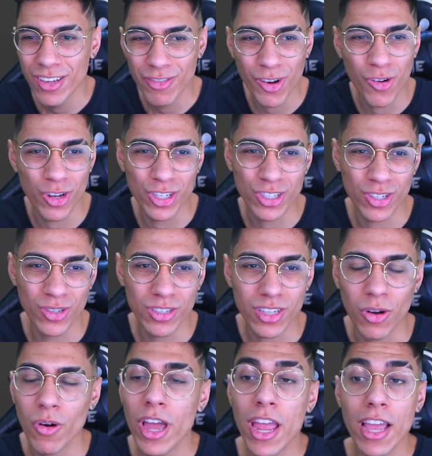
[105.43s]
Ficou
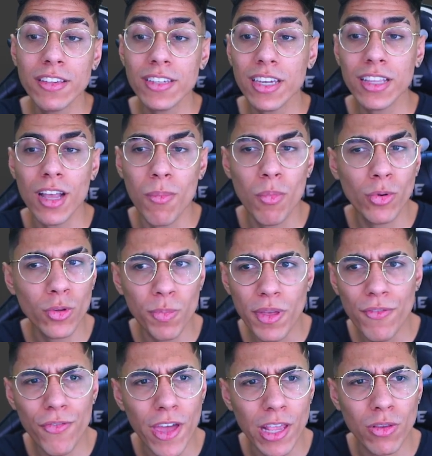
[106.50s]
estilosão. Esse aqui tá muito
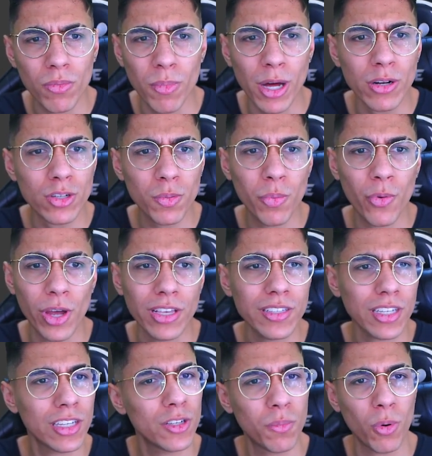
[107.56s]
bem feito, mano. Tipo,
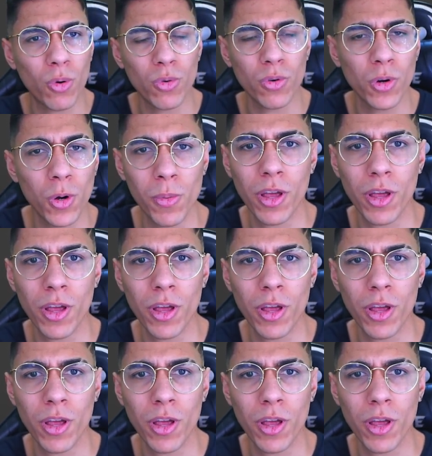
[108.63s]
esse aqui de Boku no Hero.